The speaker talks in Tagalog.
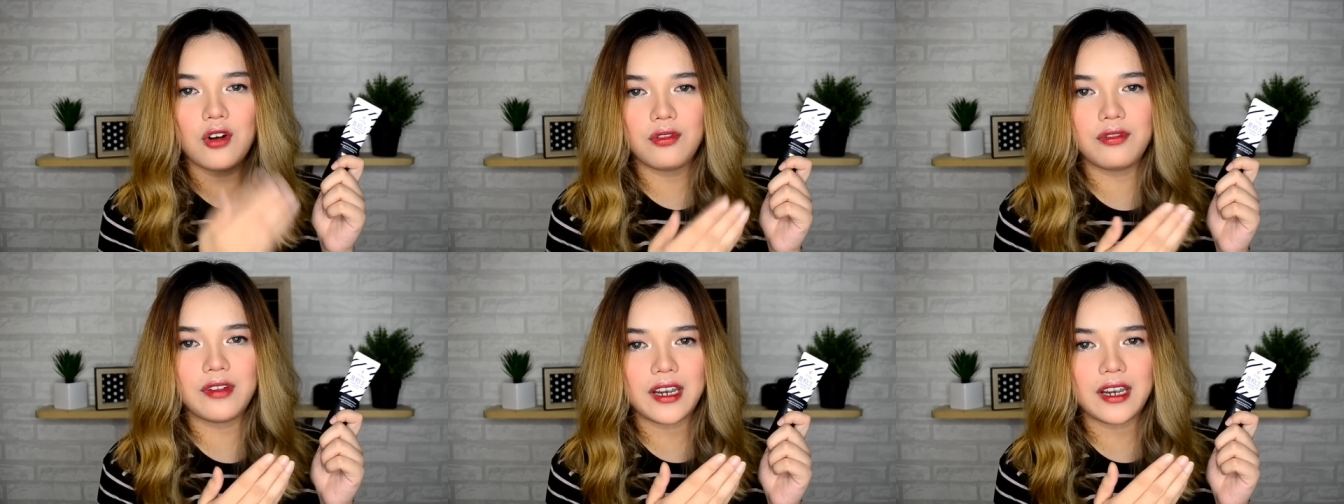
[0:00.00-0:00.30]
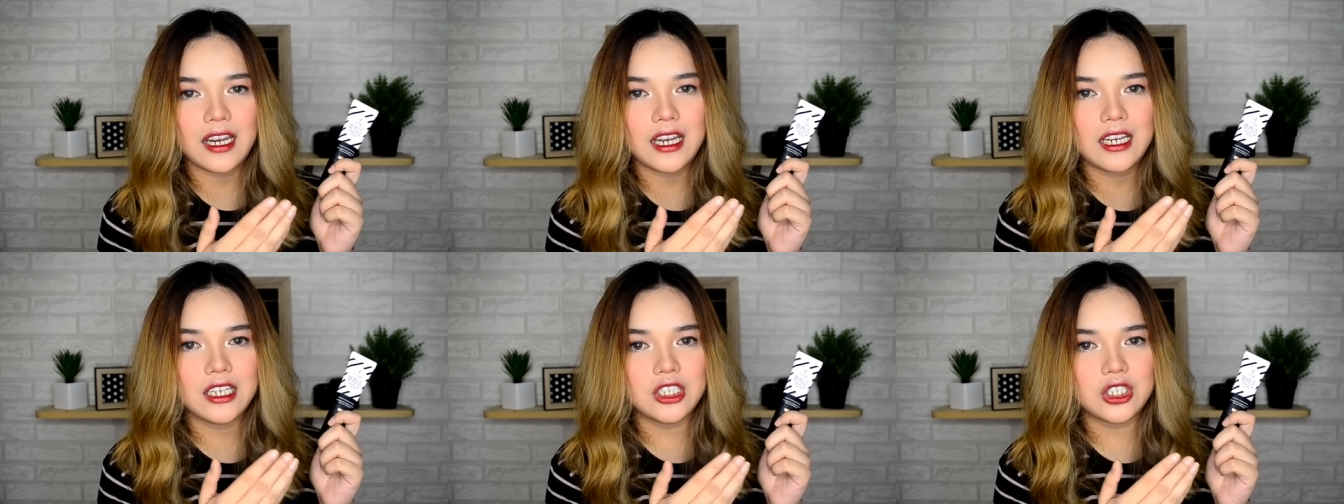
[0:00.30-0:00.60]

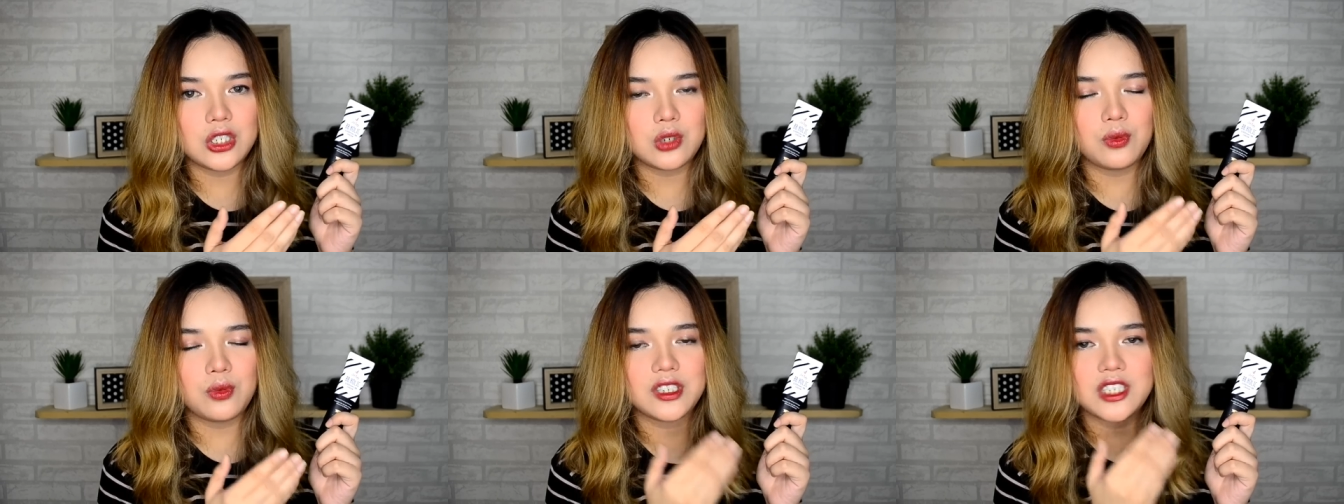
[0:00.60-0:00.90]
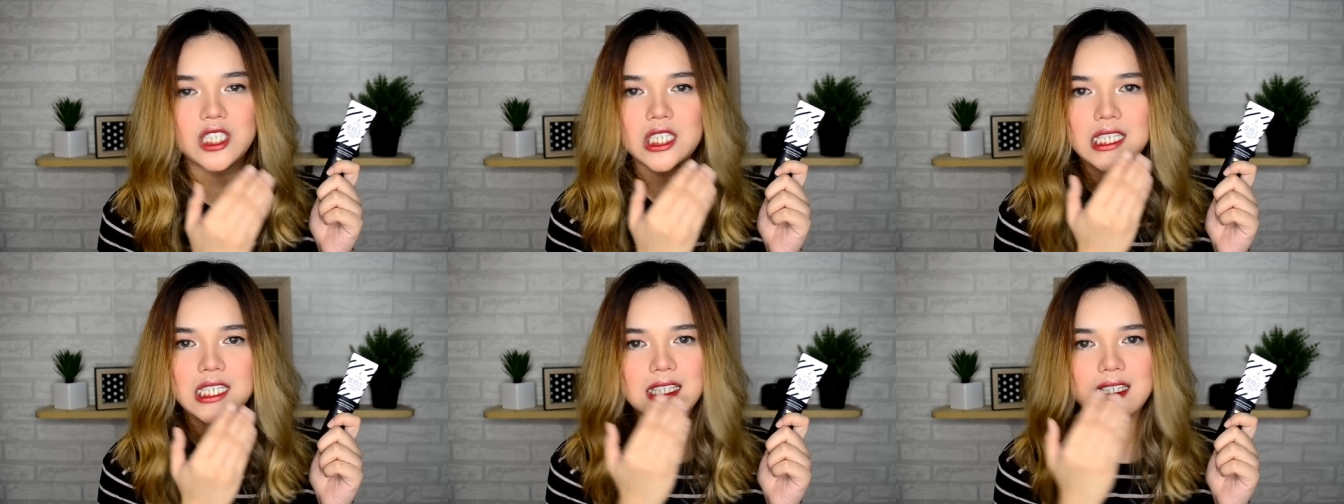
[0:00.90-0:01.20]
coverage
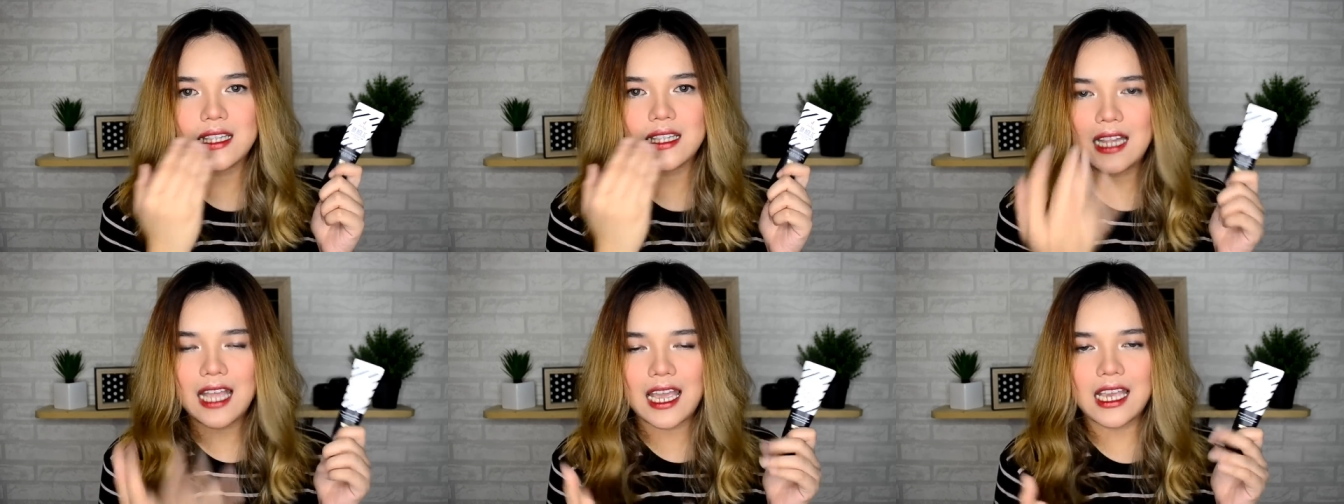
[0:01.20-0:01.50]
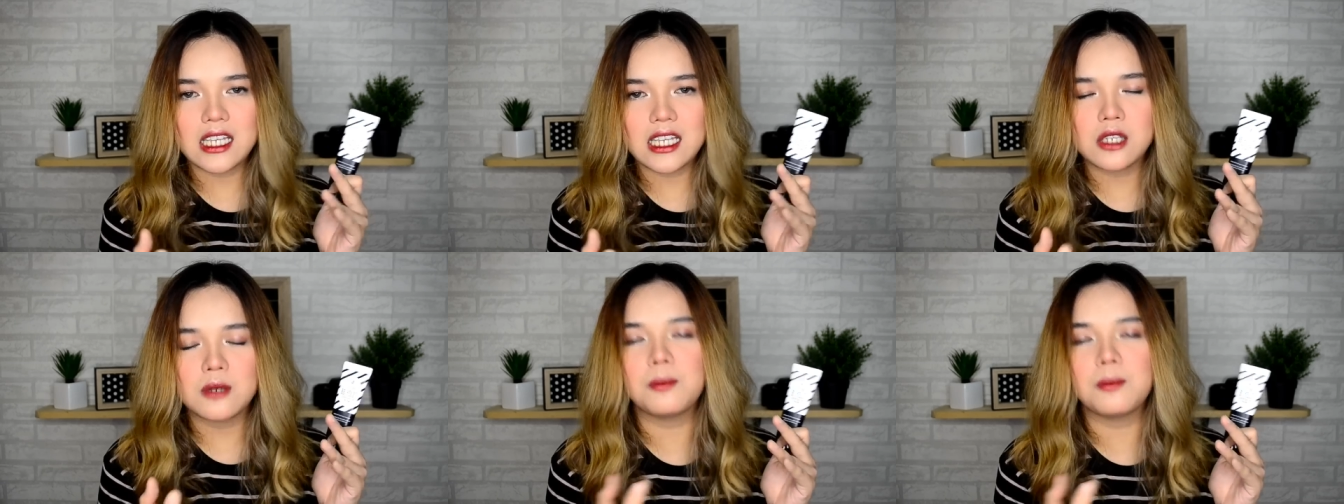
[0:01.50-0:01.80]
which is
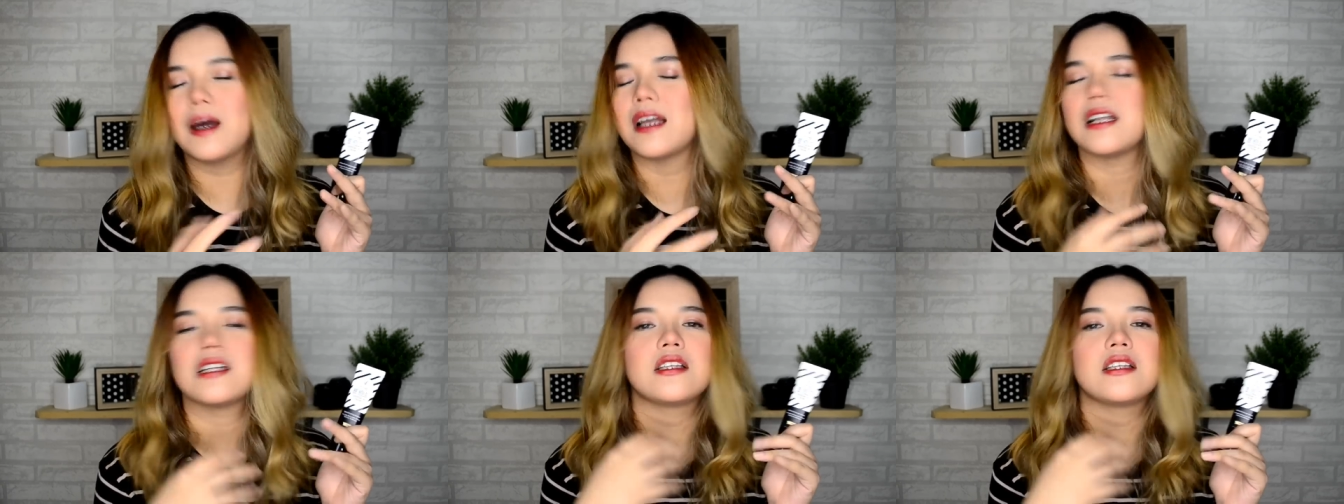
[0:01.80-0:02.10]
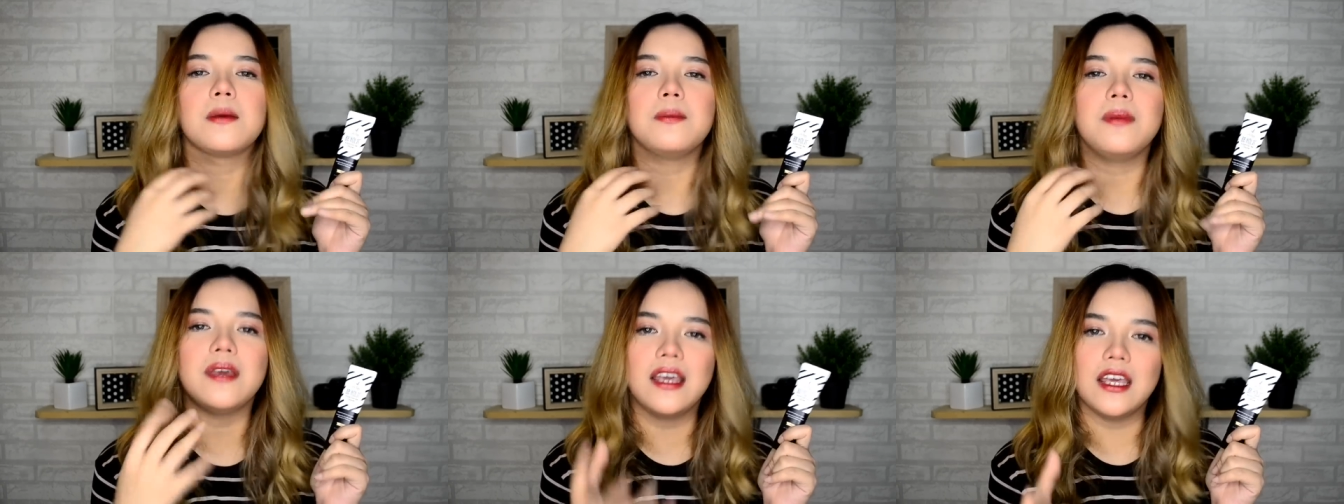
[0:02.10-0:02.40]
nice para
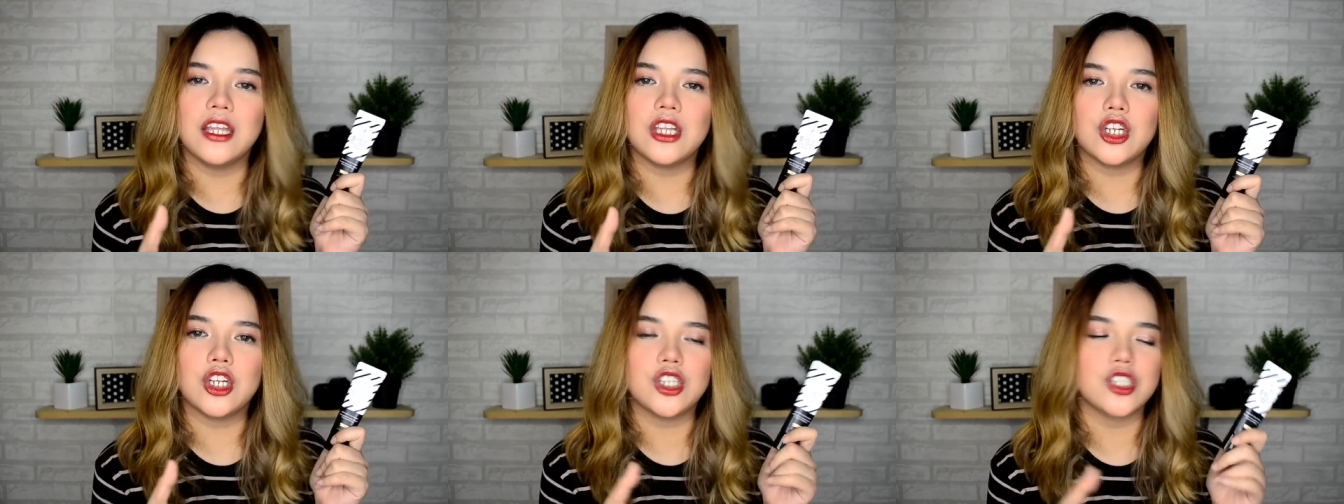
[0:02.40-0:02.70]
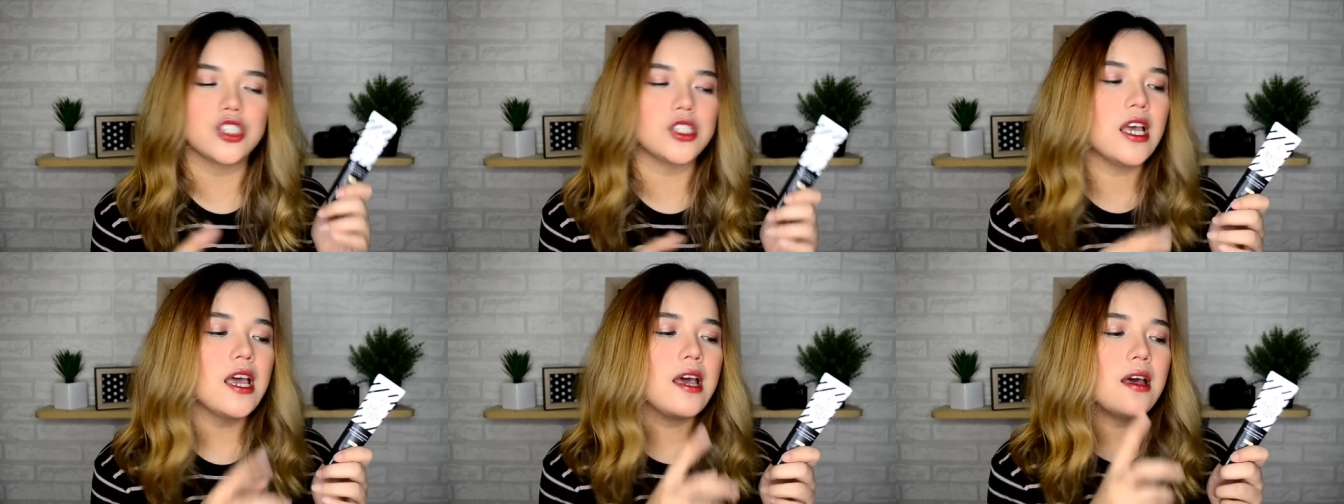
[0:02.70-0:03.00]
sa
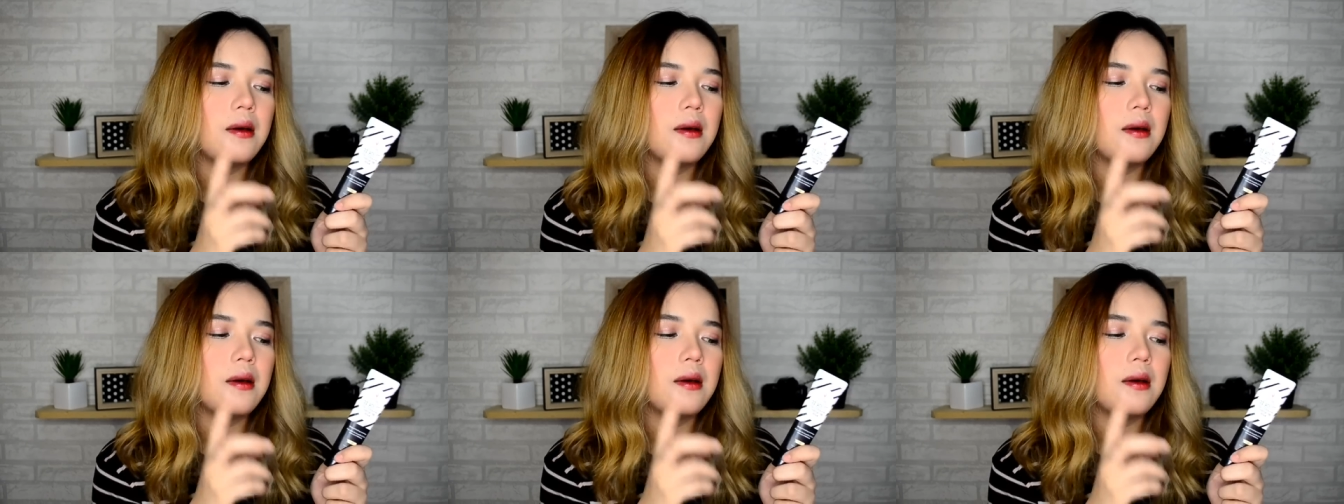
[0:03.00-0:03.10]
beginners,